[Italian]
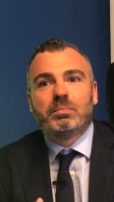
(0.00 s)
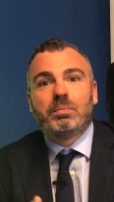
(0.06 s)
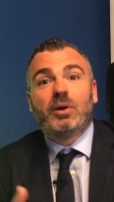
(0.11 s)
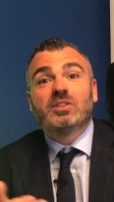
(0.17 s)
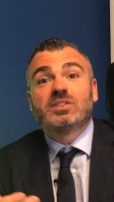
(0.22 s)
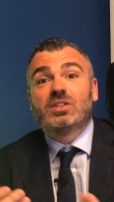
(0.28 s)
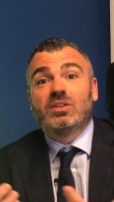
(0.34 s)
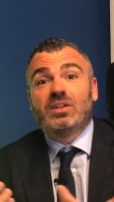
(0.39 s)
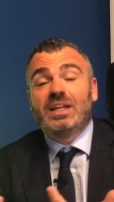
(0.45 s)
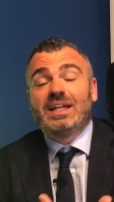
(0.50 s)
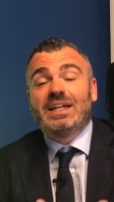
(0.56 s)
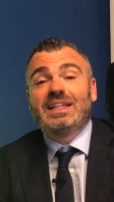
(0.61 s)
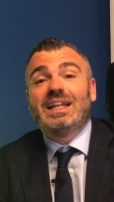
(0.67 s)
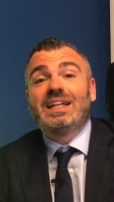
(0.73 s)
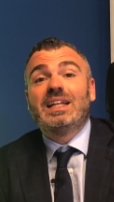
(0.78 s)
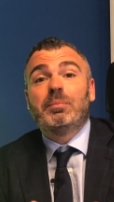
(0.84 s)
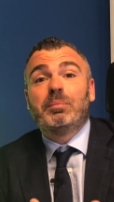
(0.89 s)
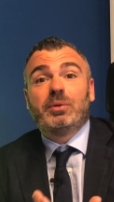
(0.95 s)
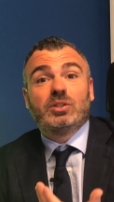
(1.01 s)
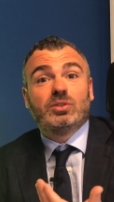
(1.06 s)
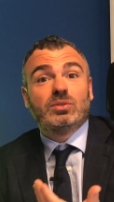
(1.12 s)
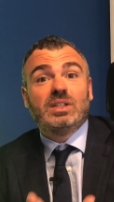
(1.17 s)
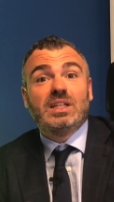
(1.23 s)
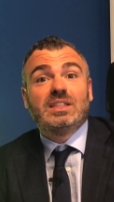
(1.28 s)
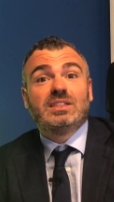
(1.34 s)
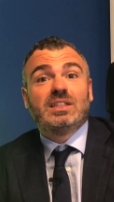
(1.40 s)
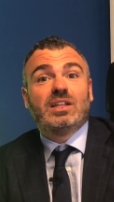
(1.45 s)
possano ricadere dei
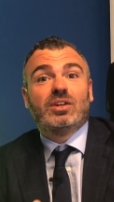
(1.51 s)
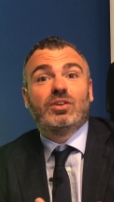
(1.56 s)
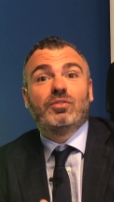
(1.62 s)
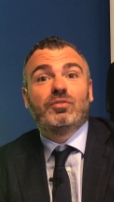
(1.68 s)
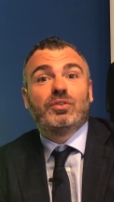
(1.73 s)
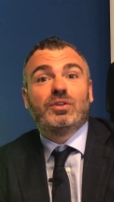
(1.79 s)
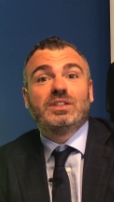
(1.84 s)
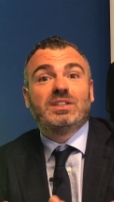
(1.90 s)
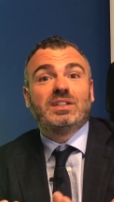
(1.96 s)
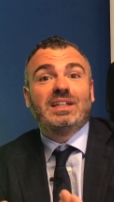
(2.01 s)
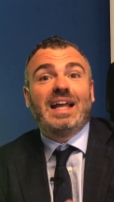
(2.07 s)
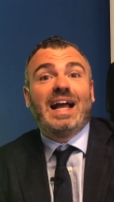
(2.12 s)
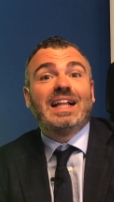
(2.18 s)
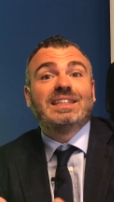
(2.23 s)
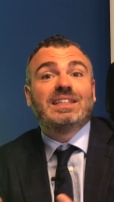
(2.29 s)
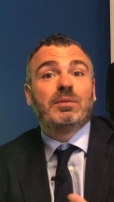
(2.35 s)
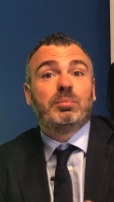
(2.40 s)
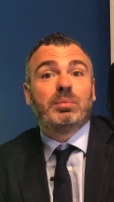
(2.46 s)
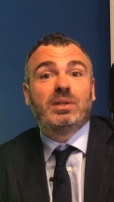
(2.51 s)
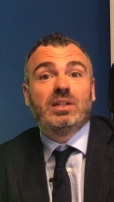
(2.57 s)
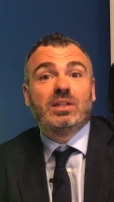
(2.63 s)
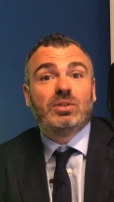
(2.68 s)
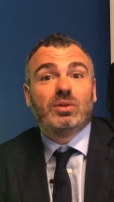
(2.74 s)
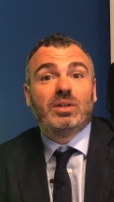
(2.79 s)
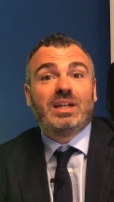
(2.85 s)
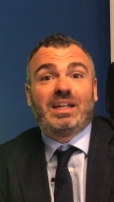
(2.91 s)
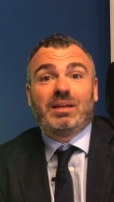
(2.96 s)
pregiudizi nei confronti di altri
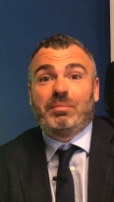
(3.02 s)
imprenditori